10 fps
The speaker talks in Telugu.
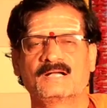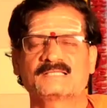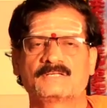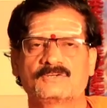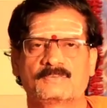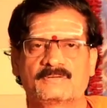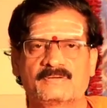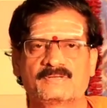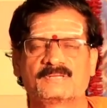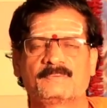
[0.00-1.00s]
గతంలో మనం
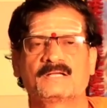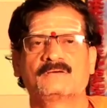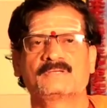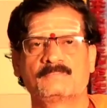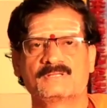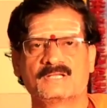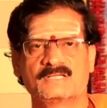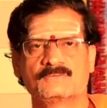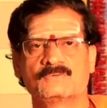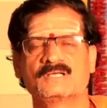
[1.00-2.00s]
ఏవైతే పడ్డాం
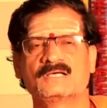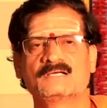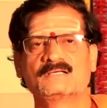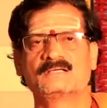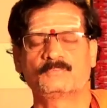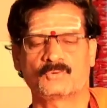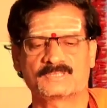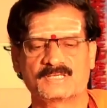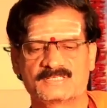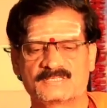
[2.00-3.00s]
ఇబ్బందులన్నీ కూడా
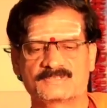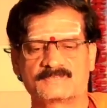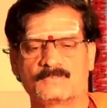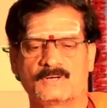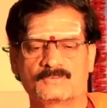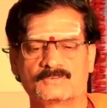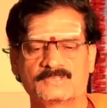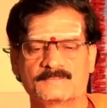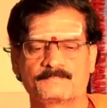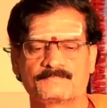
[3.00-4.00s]
పోతాయి ఈ సంవత్సరం
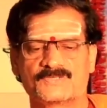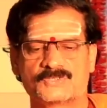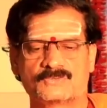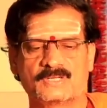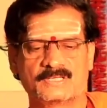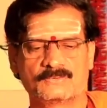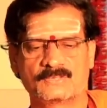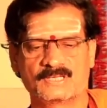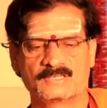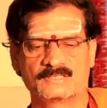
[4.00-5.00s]
బాగుంటుంది చిక్కులన్నీ
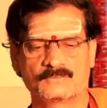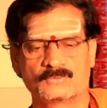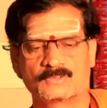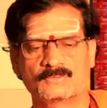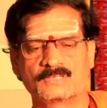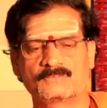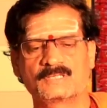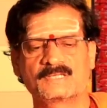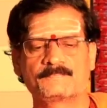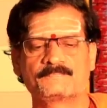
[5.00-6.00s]
కూడా ఉండకుండా
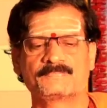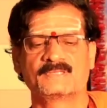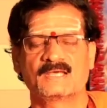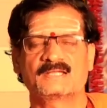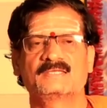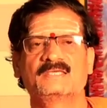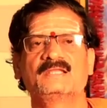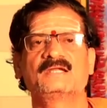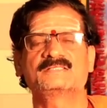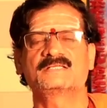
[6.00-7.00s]
ఉంటాయి అలాగే
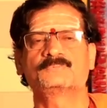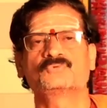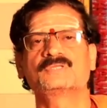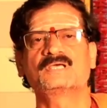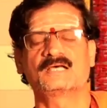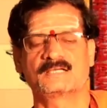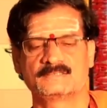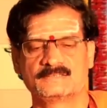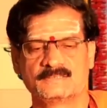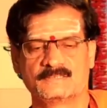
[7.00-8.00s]
ఏలినాటిసిని పూర్తిగా
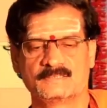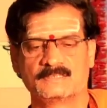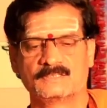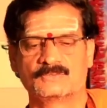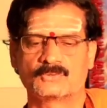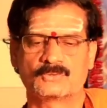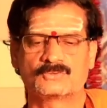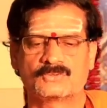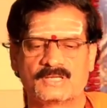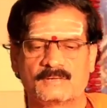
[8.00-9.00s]

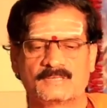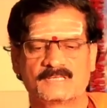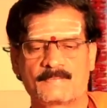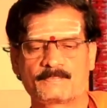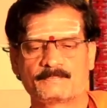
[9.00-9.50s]
తొలుగుతుంది కాబట్టి